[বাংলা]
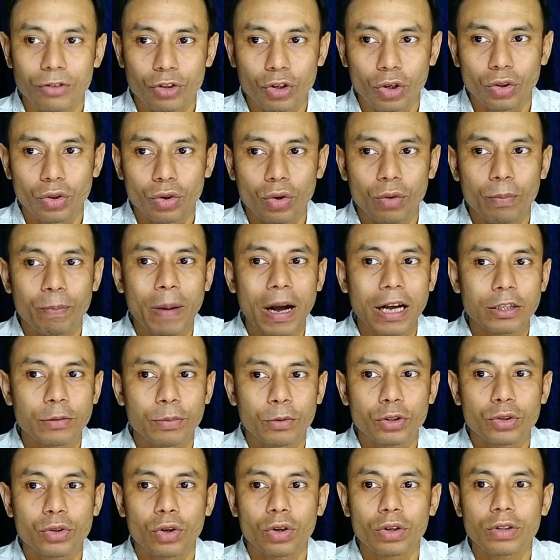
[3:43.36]
জন্য পাঁচ
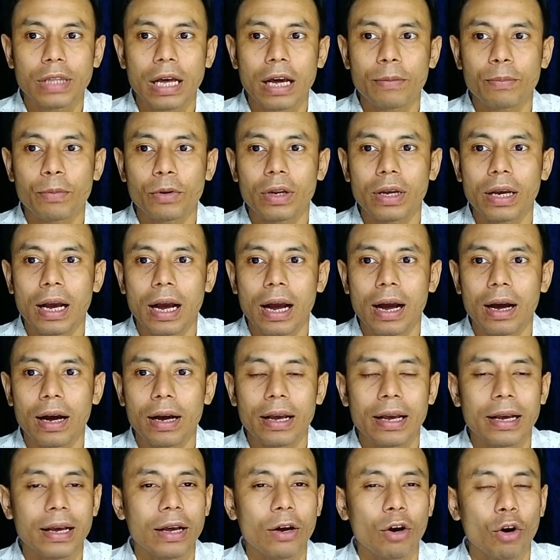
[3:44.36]
বছর তারপরে
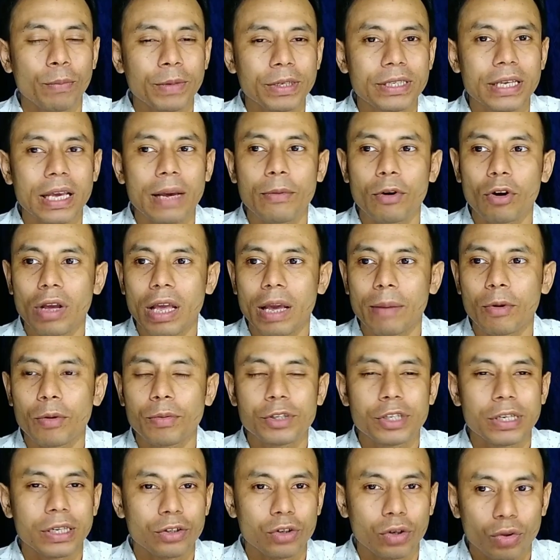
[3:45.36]
ওবিসি এবং
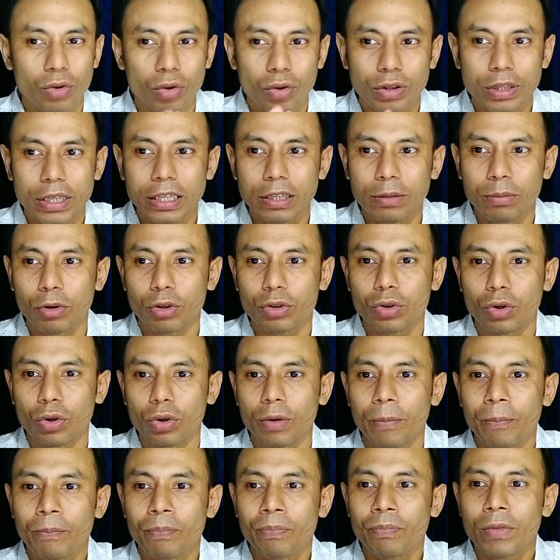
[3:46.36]
এমওবিসির জন্য তিন
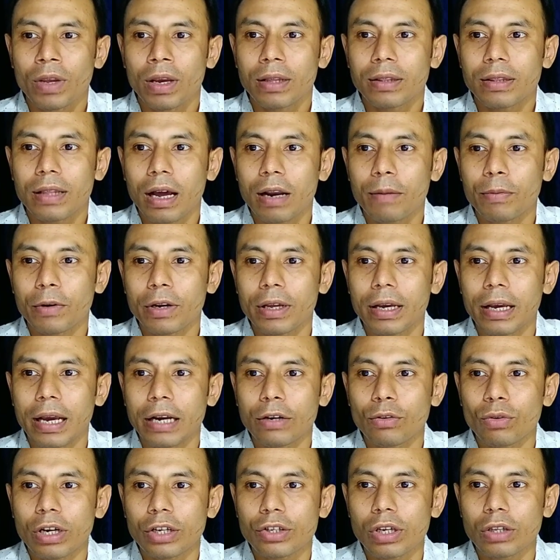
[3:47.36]
বছর তারপরে
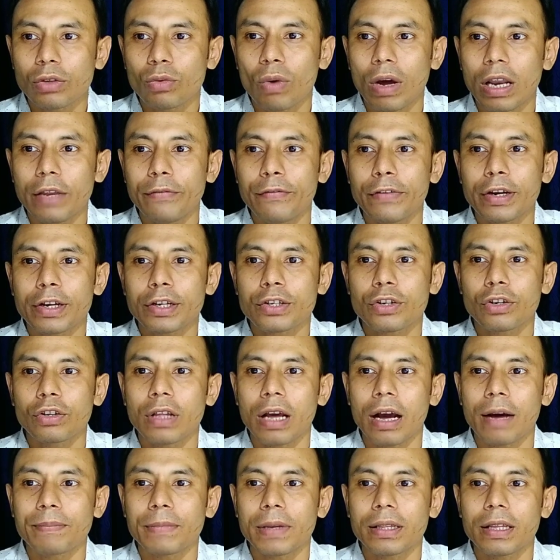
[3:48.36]
এডুকেশন কোয়ালিফিকেশন
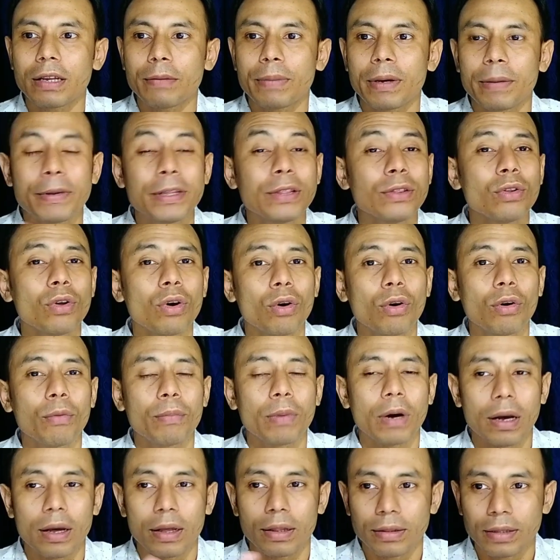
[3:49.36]
আপনাদের বিভিন্ন
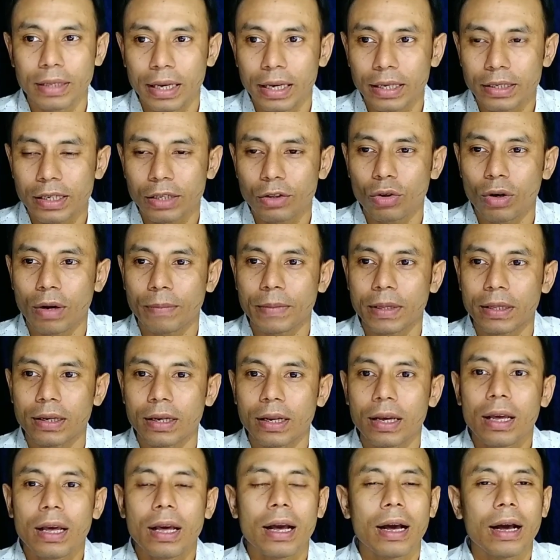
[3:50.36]
নিয়েছে তো
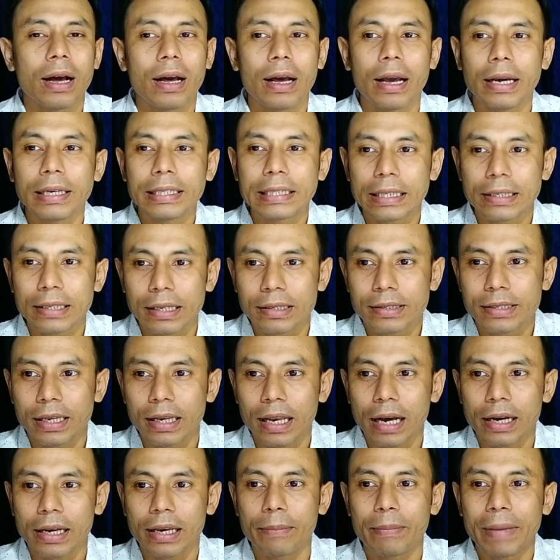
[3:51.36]
আপনাদের এইচএসএলসি
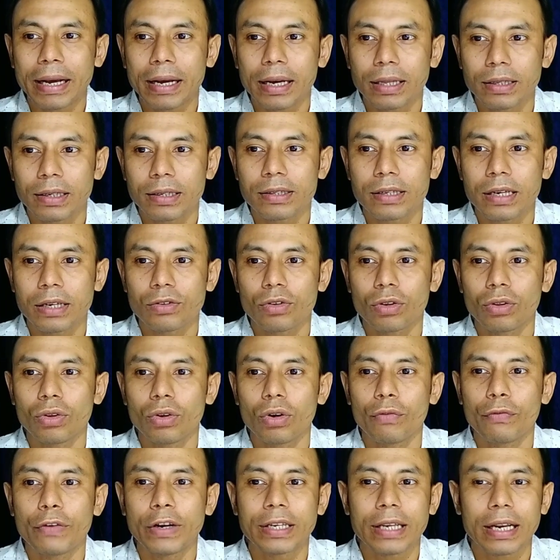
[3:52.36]
লাগে মেকানিক্সের জন্য
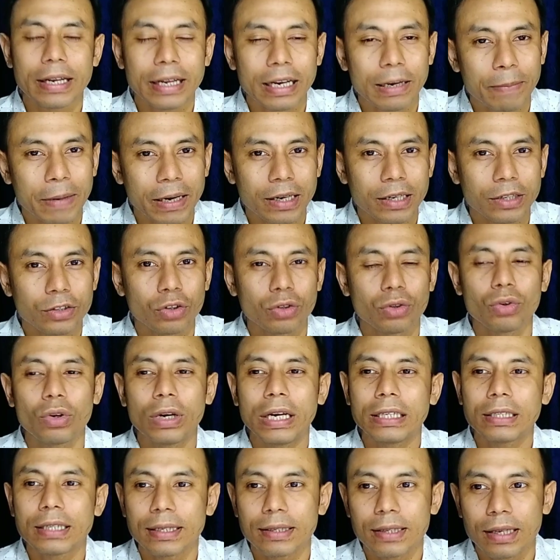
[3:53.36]
ফিটার হেল্পারের জন্য
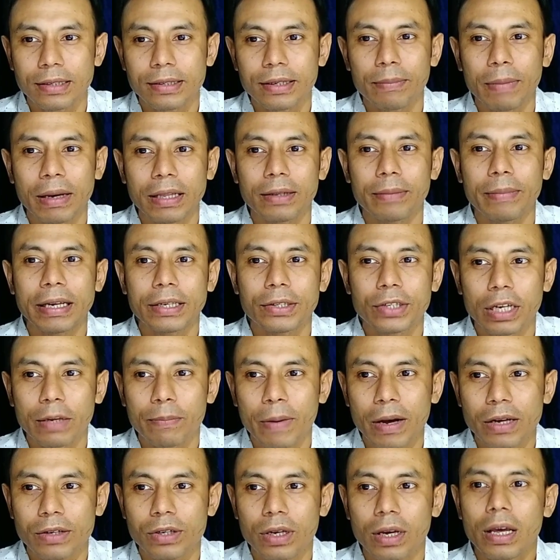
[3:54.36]
এইচএসএলসি মানে মেট্রিক
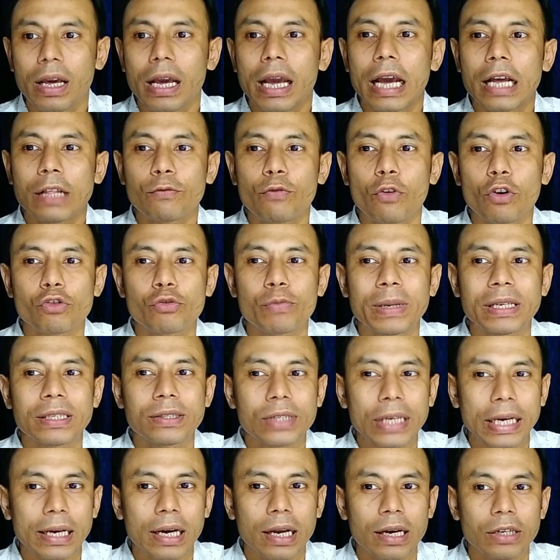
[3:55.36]
পাস এনফোর্সমেন্ট
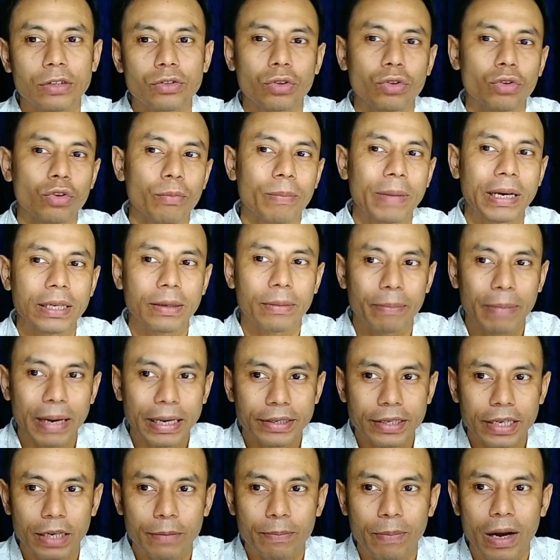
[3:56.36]
চেকারের জন্য
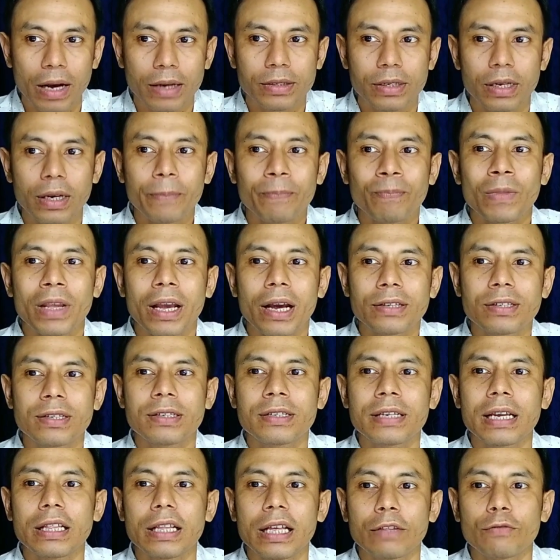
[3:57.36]
মেট্রিক পাস
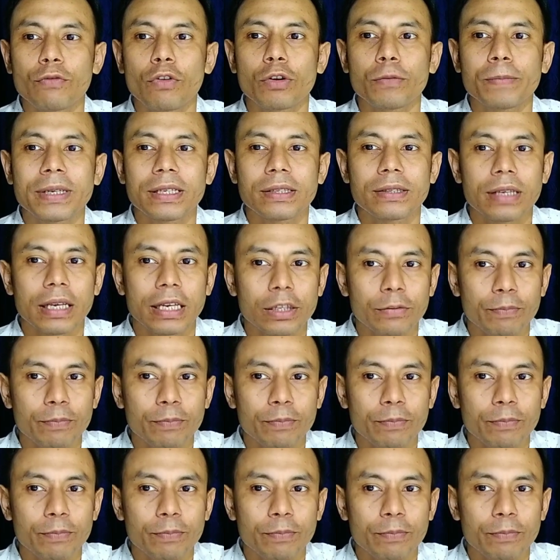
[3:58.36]
অ্যাসিস্ট্যান্ট এনফোর্সমেন্ট